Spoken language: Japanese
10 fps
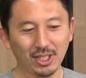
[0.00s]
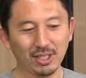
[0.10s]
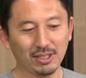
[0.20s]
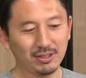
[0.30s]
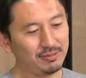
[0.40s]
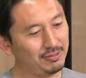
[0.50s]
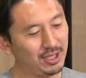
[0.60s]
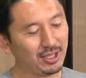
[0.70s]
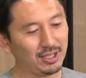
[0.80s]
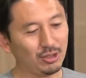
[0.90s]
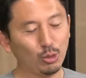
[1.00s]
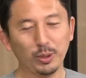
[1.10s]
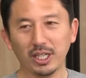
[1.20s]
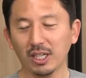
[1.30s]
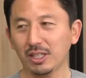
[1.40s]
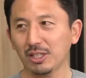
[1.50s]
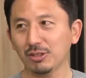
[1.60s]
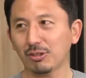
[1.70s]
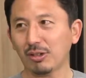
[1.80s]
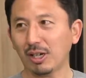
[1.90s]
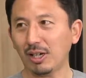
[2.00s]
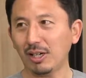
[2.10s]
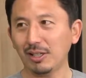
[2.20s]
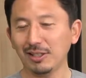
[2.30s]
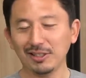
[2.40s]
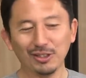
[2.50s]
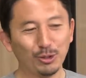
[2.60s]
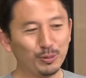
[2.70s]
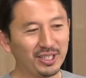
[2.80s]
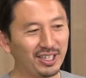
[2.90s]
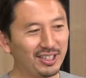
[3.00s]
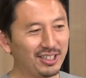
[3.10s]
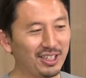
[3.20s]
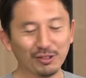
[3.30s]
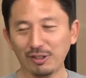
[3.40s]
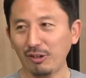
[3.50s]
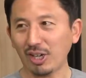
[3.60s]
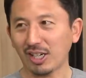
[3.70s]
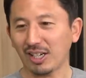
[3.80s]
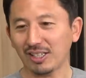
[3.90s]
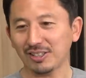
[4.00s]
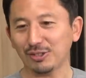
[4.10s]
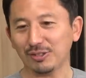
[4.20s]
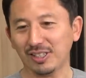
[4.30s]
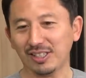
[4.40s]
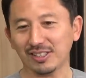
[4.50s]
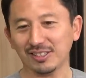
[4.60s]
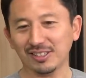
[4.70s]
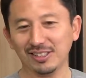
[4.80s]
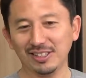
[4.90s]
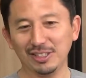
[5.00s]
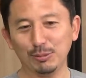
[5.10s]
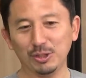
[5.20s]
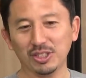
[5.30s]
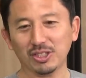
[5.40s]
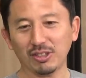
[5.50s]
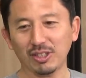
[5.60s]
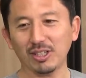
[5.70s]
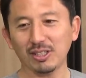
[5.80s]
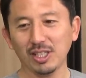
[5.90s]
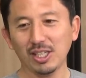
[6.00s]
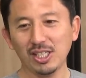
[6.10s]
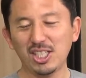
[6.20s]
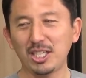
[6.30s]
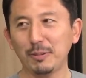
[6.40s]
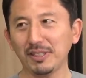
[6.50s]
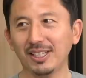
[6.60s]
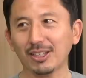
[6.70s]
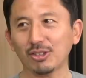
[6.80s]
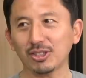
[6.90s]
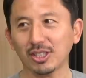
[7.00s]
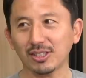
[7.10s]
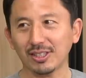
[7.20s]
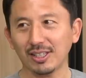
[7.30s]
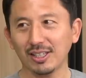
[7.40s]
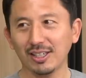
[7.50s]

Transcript: いやーなんか褒められてるのか褒められてないのか分からんような言いぶりでしたよね一番イラッとしたって